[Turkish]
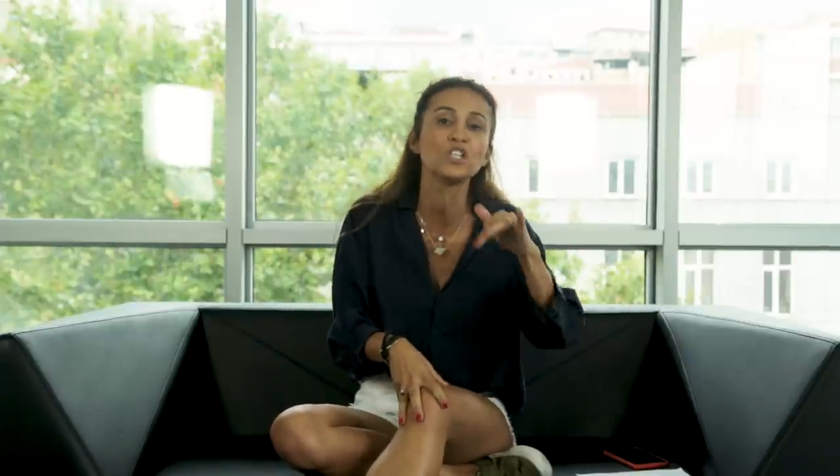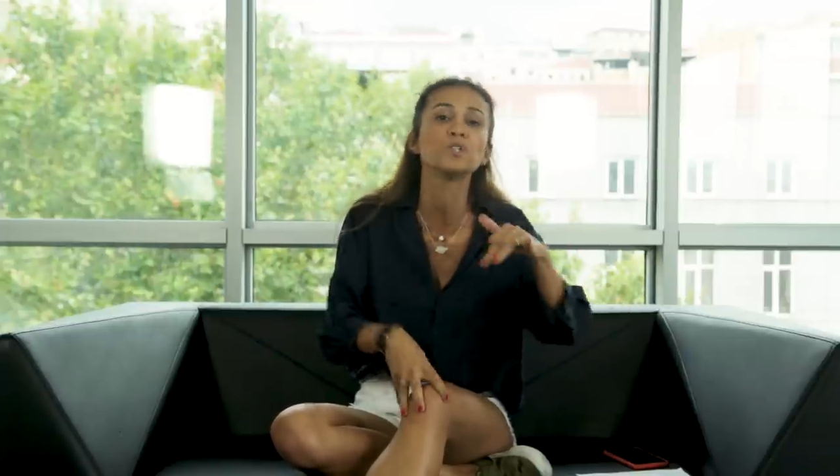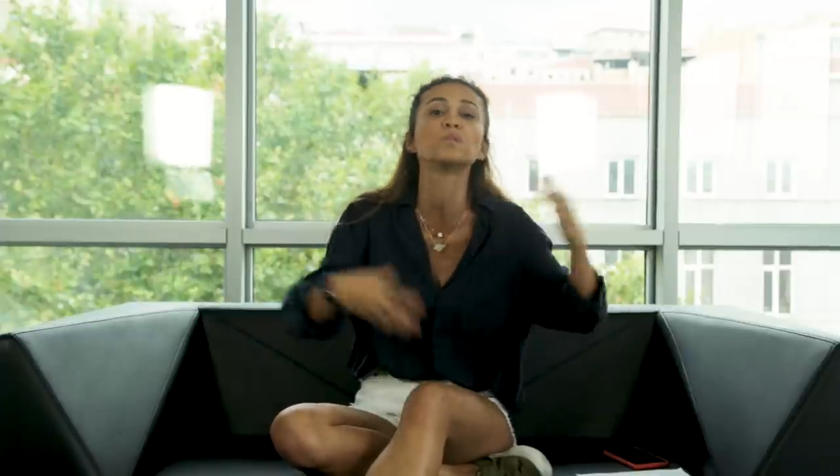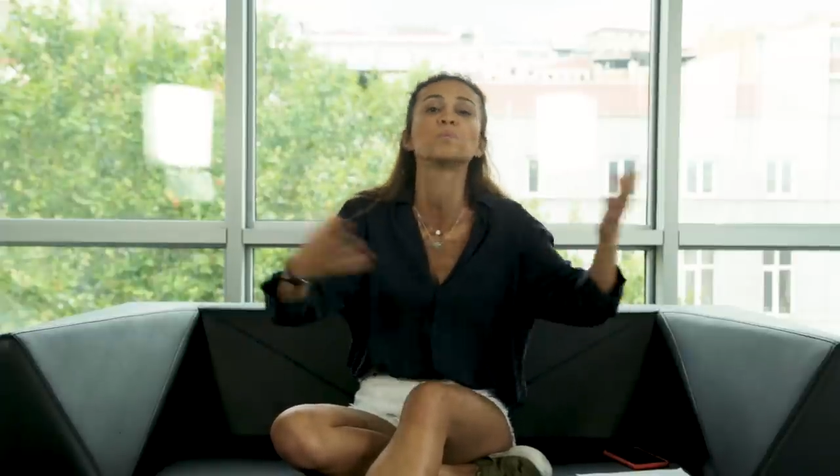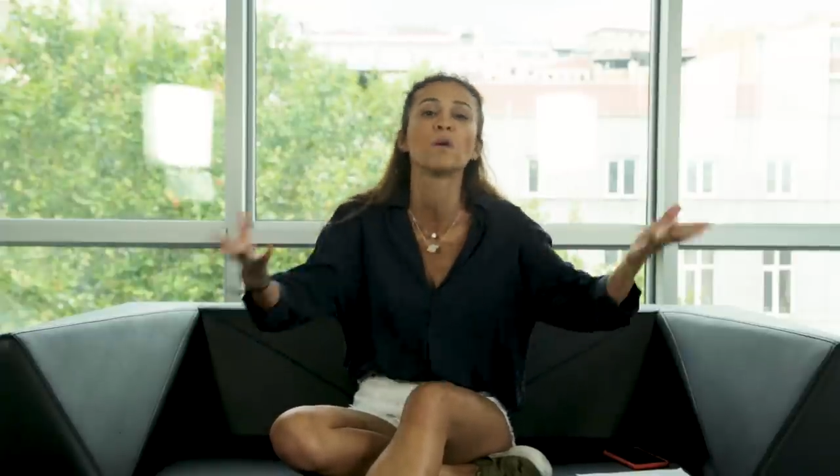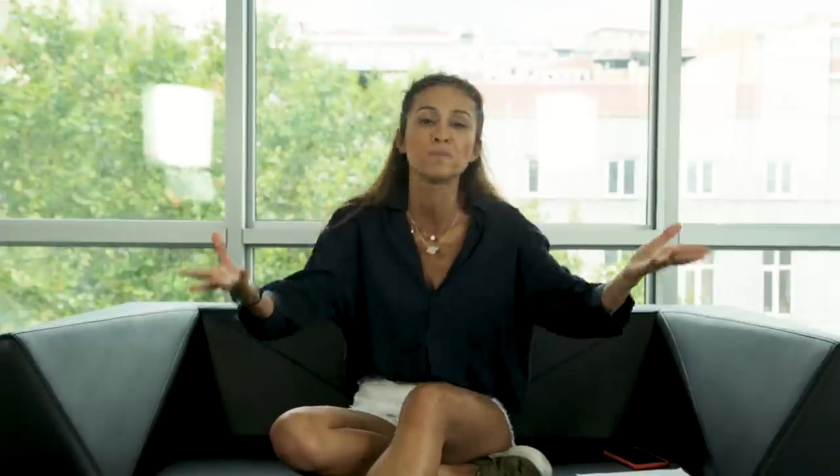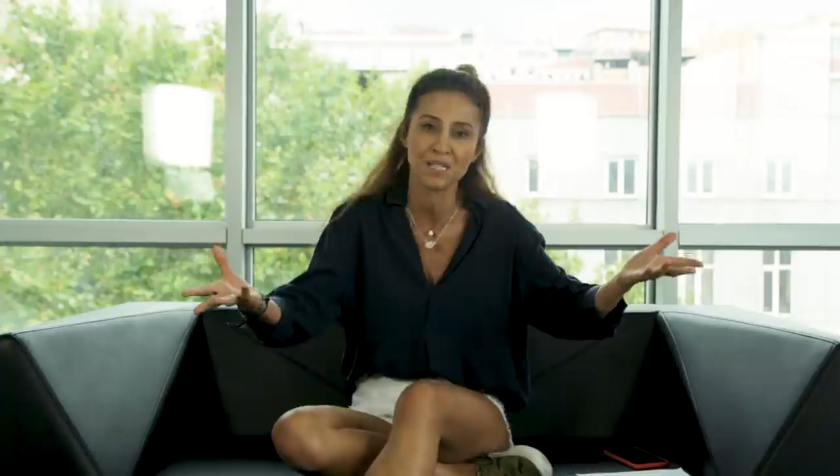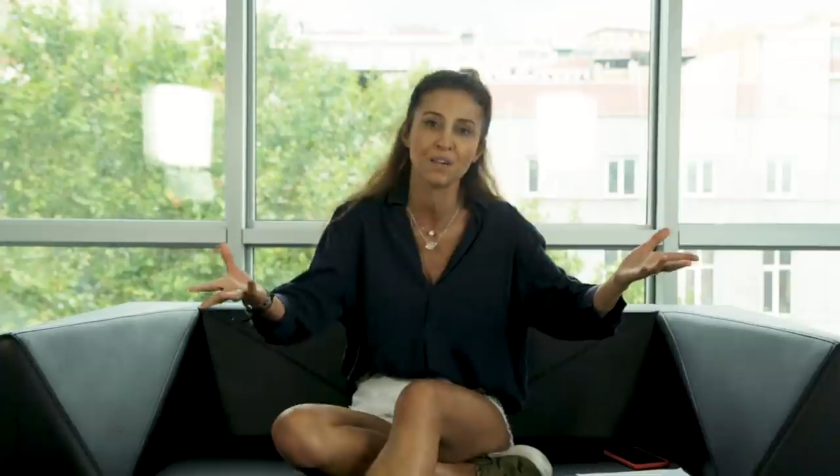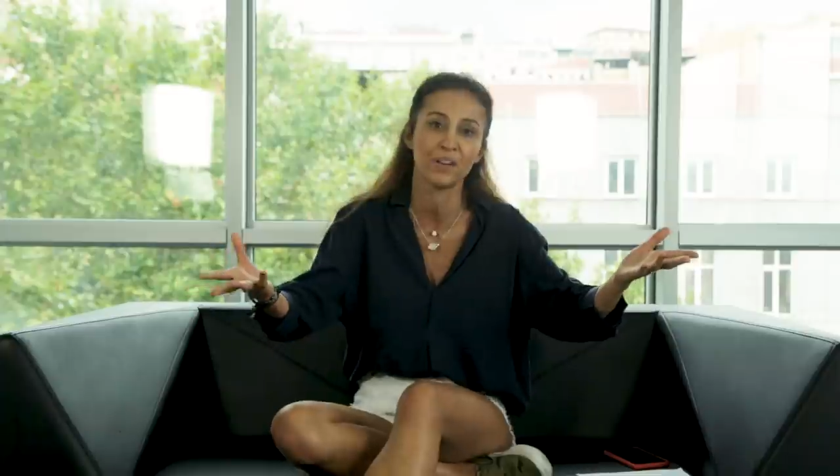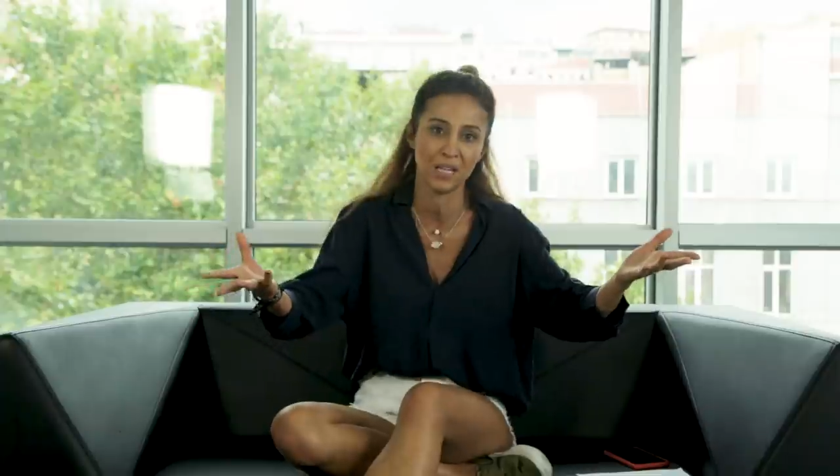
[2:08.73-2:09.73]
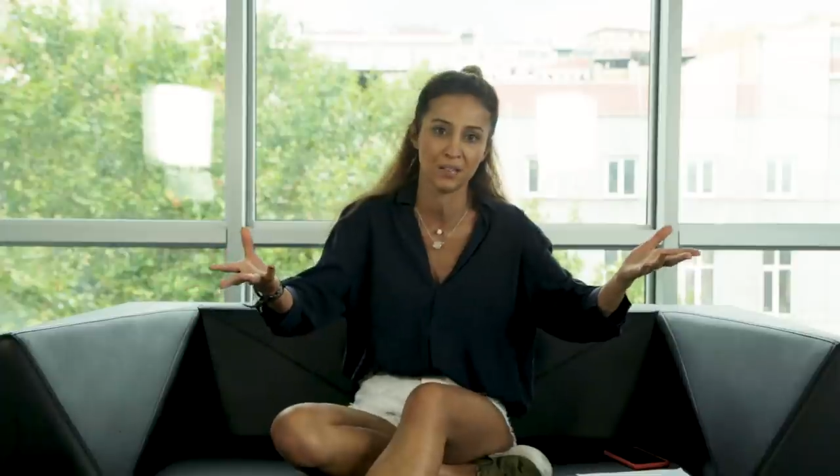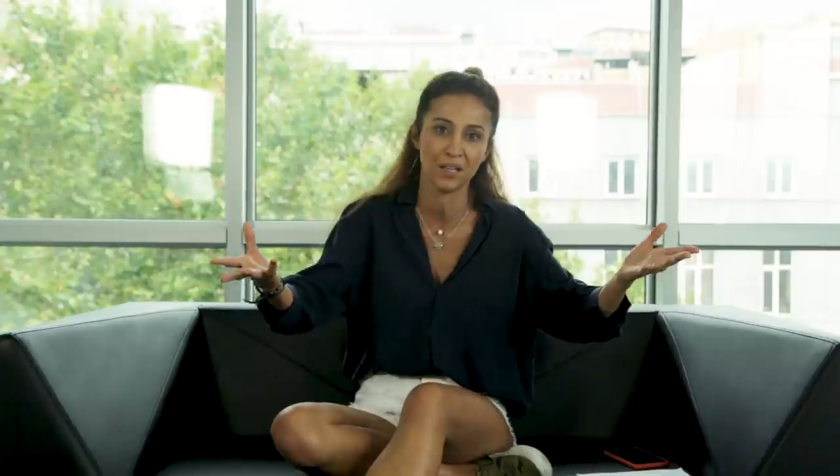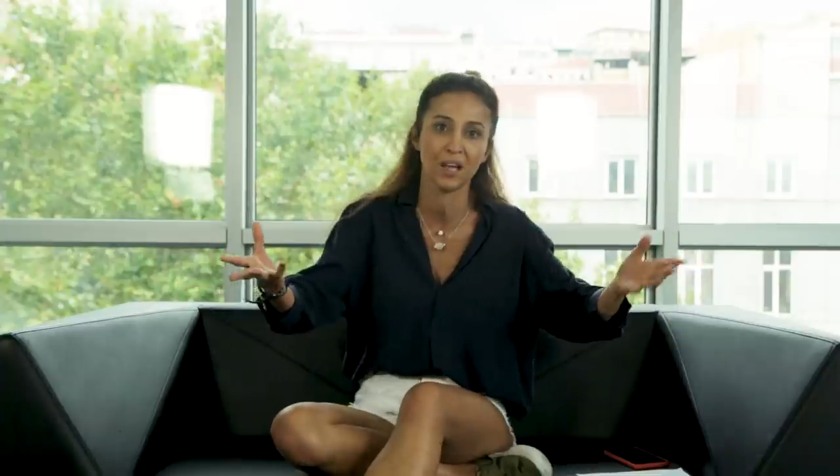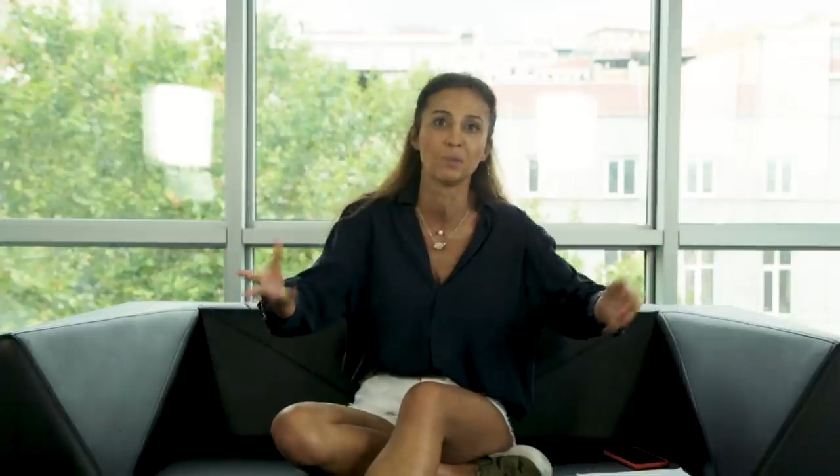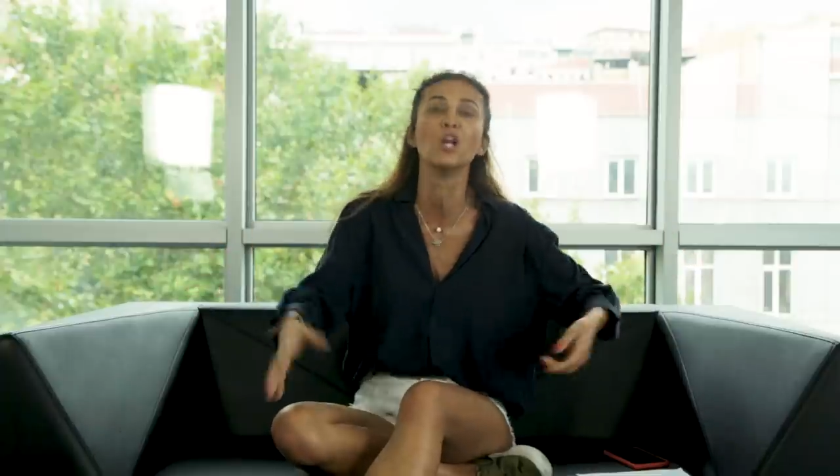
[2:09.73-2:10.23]
İç biçip kapısına falan
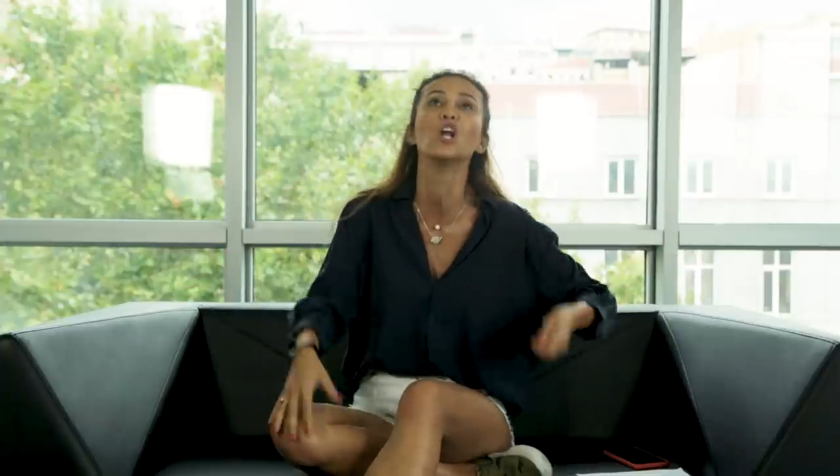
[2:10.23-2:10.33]
dayandım.